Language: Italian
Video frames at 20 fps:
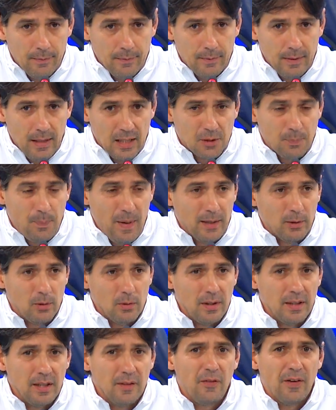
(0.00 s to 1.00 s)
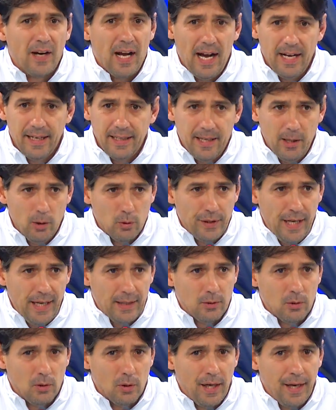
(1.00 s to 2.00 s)
l'aspetto di De Frey, che ho
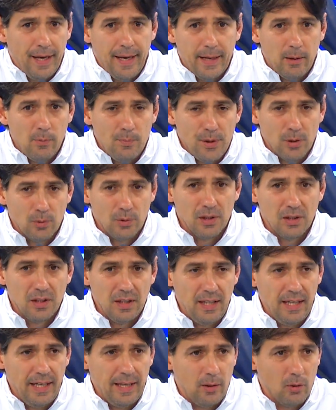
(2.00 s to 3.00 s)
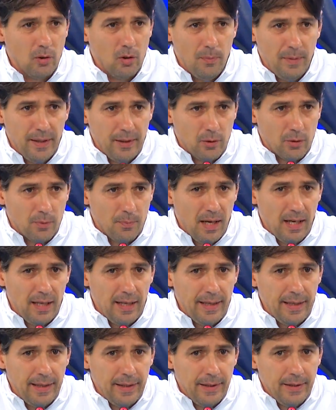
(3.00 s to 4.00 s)
detto che era un mio desiderio, come è
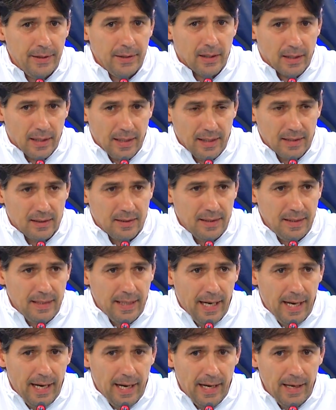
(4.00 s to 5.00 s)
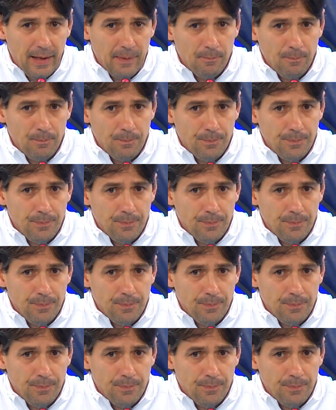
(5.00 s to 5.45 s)
normale che sia